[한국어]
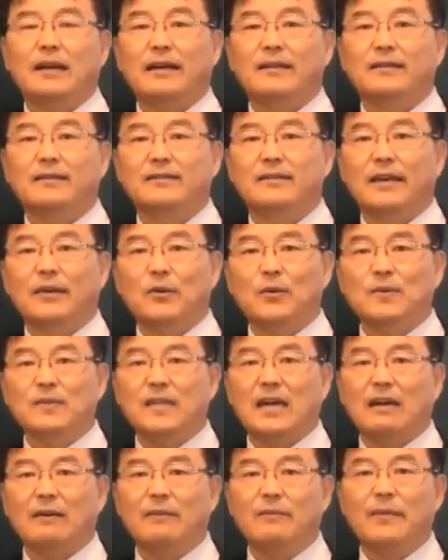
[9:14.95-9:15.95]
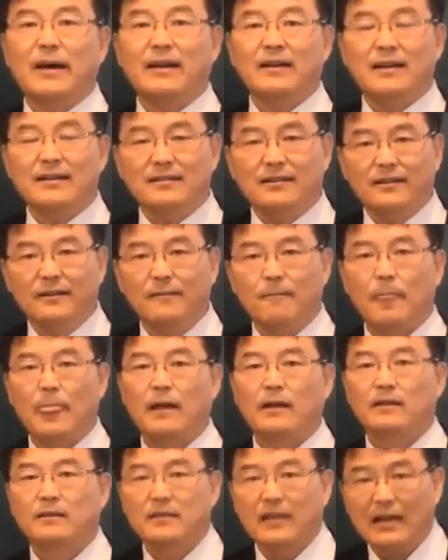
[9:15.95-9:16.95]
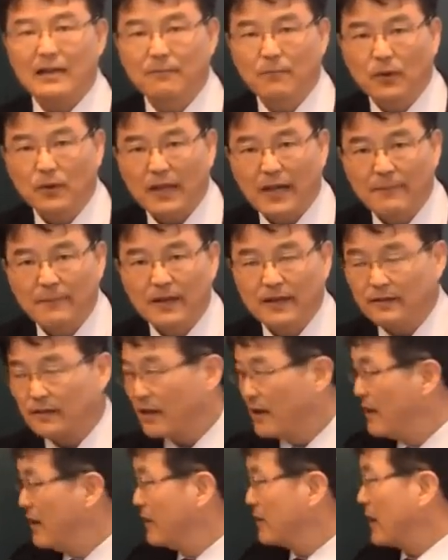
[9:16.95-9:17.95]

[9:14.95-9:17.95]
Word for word: 아니, 새로운 사람을 만나서 잘못하면